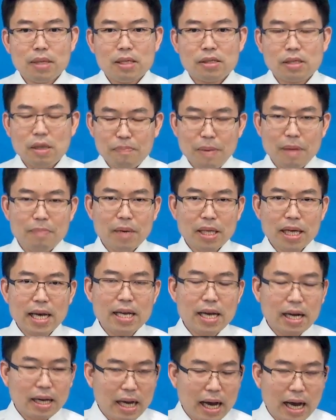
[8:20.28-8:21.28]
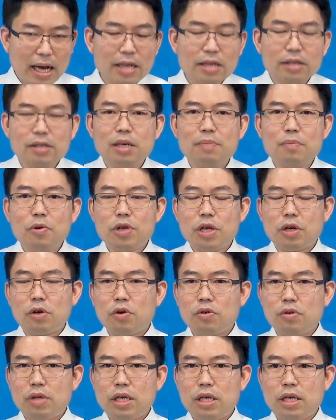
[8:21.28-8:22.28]
จะเป็นไปได้อย่างไรที่ผู้หญิง
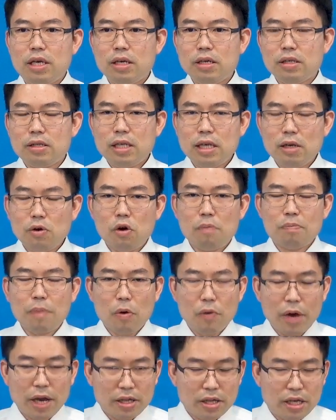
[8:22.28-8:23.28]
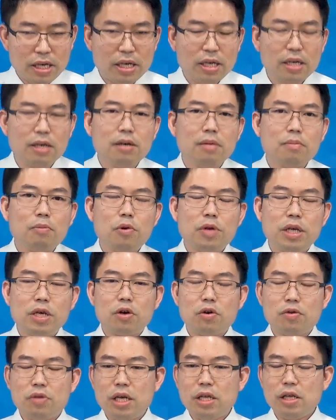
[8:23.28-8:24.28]
คนนี้ที่ล่วงประเวณีผู้หญิง
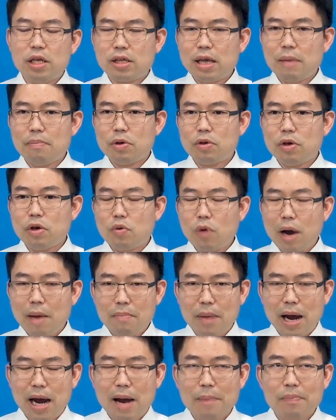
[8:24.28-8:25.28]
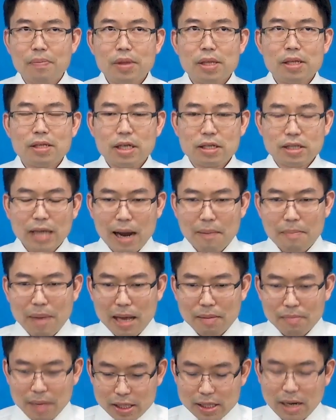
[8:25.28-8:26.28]
คนนี้ที่เต็มไปด้วยความบาปจะสามา
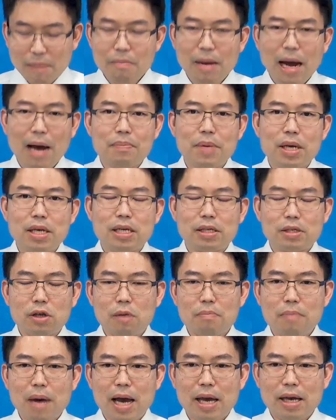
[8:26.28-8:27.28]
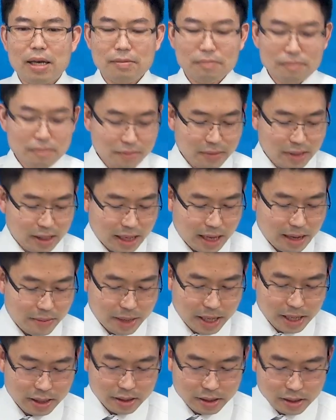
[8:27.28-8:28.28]
รถไม่ทำบาปได้อีกต่อไปเอ
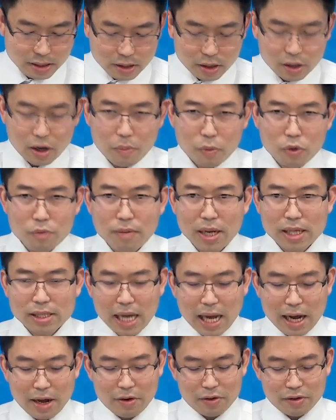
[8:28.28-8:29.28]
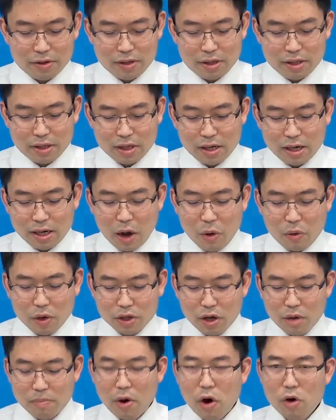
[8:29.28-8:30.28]
เมนขอบคุณพระเจ้าเราก็
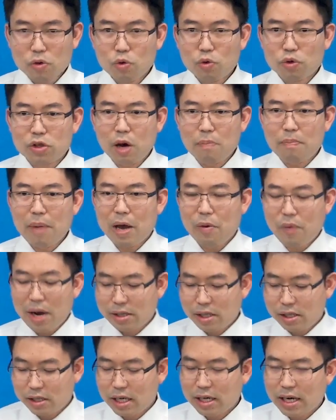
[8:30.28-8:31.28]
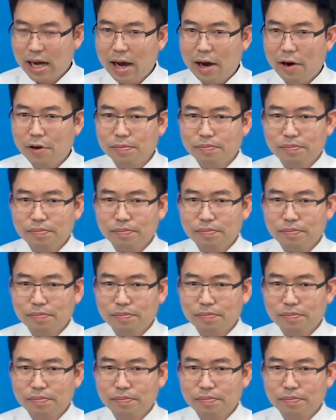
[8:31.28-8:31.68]
ต้องมองดูต่อไปว่าจริงๆแล้ว